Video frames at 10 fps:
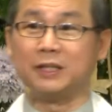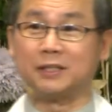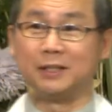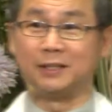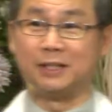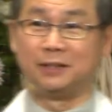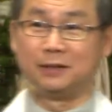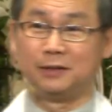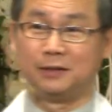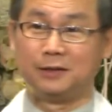圣经，
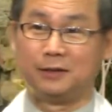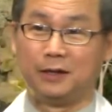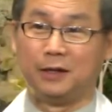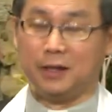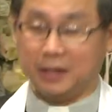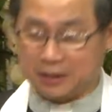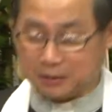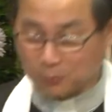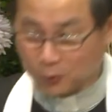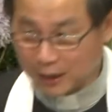一起
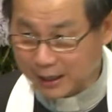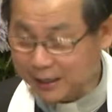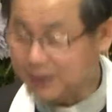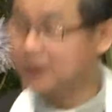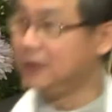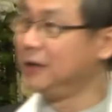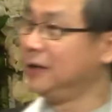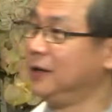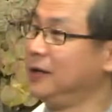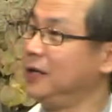默哀，
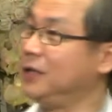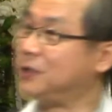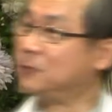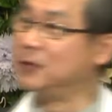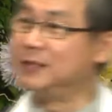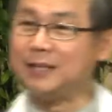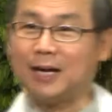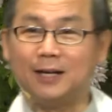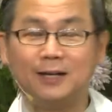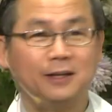一起分享，
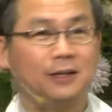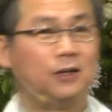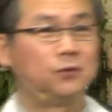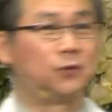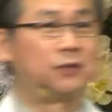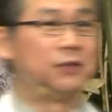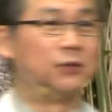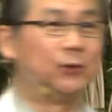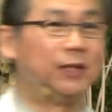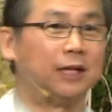做子
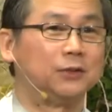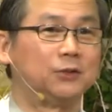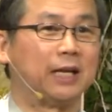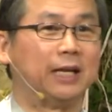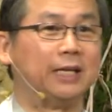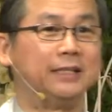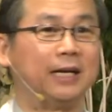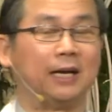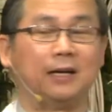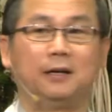孙呢就在那里讲
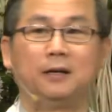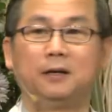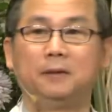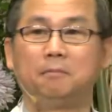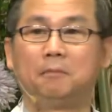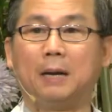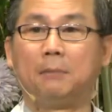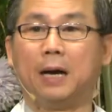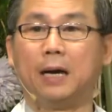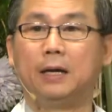爸
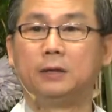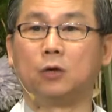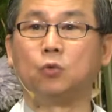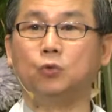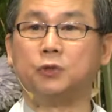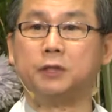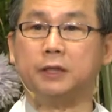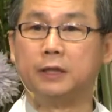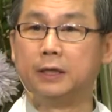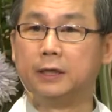爸的故事，
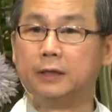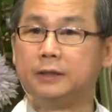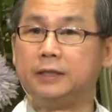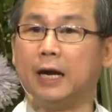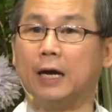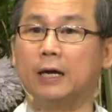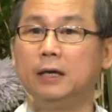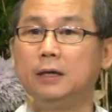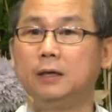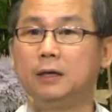讲
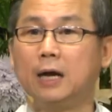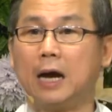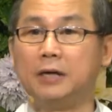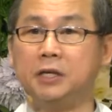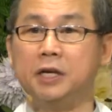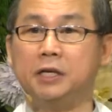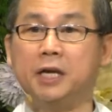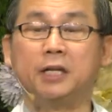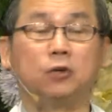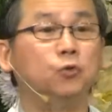爷爷
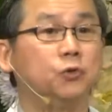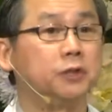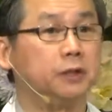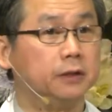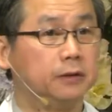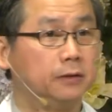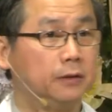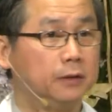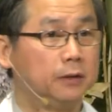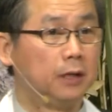的故事，
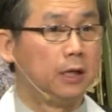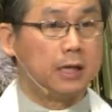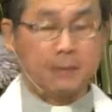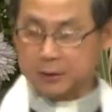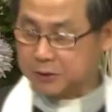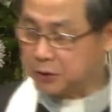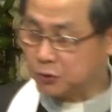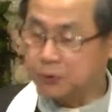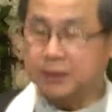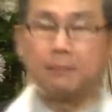那么子
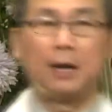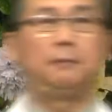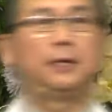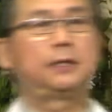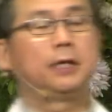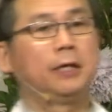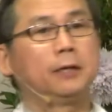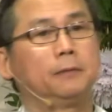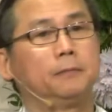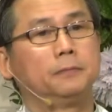孙在旁边听
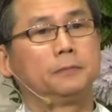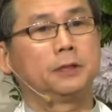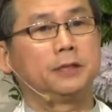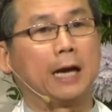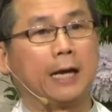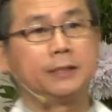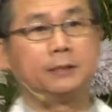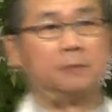这些孩子们